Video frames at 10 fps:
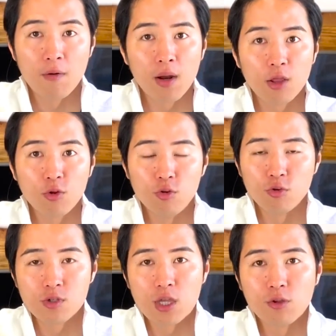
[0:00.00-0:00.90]
割と入
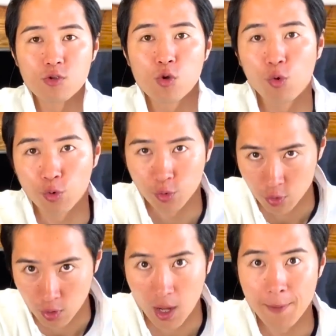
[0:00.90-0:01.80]
居者さんの層と
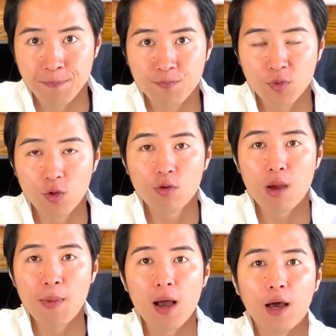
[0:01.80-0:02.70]
いうか、っていうの
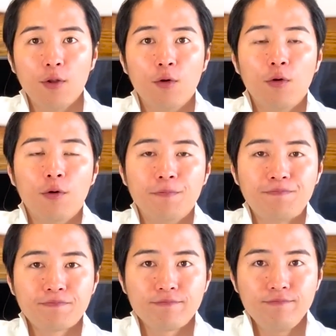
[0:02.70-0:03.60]
は
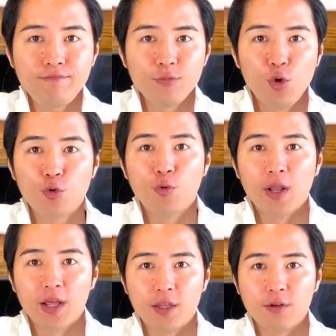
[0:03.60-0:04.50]
よくは
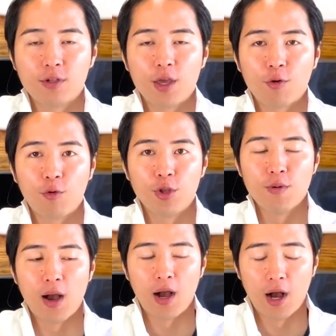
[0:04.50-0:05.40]
なっていう傾向に
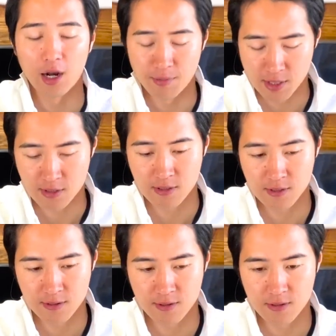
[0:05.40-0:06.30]
はありま
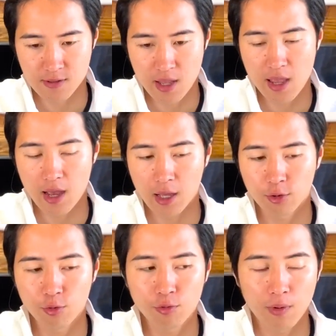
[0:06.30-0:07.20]
す。で、あ
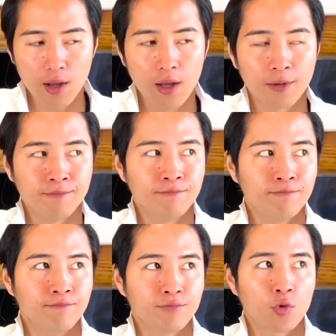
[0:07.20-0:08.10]
とは、
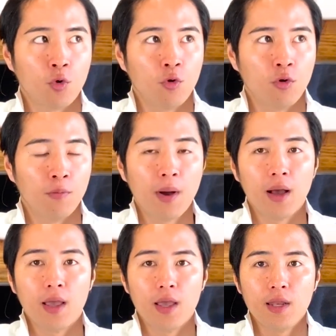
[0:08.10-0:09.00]

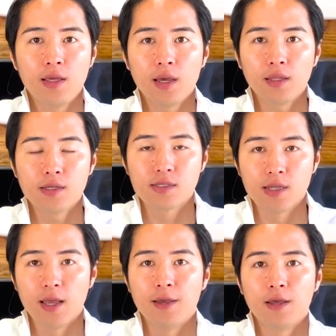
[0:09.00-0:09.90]
エリアです
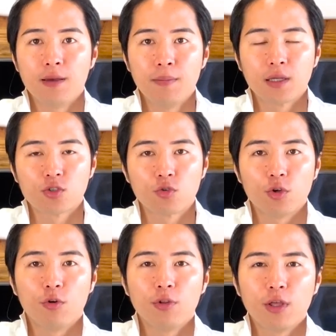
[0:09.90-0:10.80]
ね。ちょっと
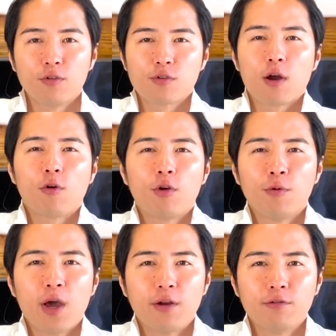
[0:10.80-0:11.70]
いろんな要素がこれ
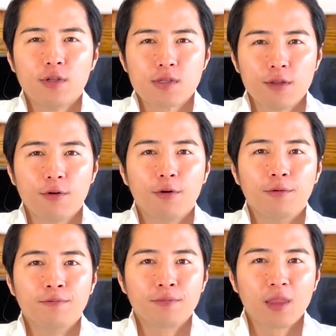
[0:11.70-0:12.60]
もね、あるんですけど、